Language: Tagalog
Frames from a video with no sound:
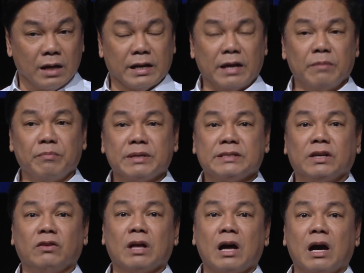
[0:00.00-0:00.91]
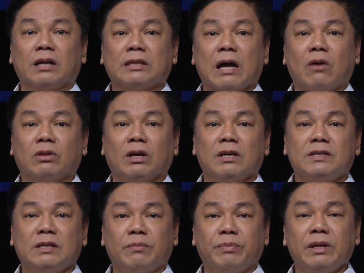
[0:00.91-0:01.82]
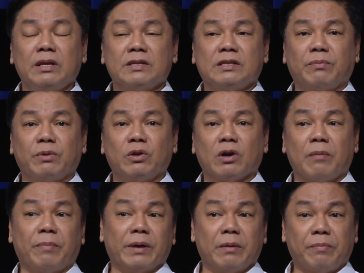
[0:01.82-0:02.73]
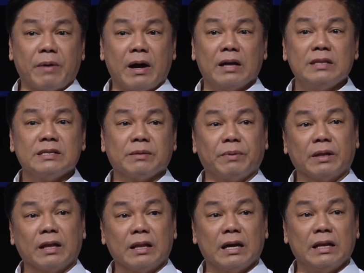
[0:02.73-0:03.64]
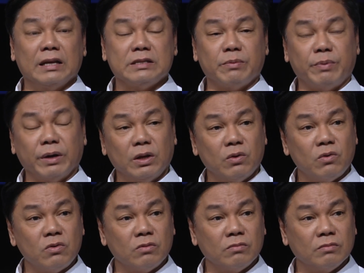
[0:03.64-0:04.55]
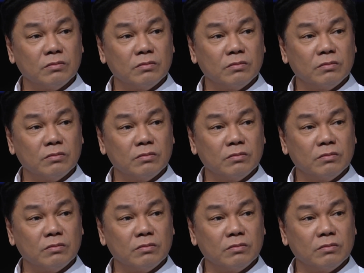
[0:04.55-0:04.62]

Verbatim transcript: Na imbes na yung nakakatakot ang isipin, isipin yung kapayapaan sa pananalig sa Panginoon.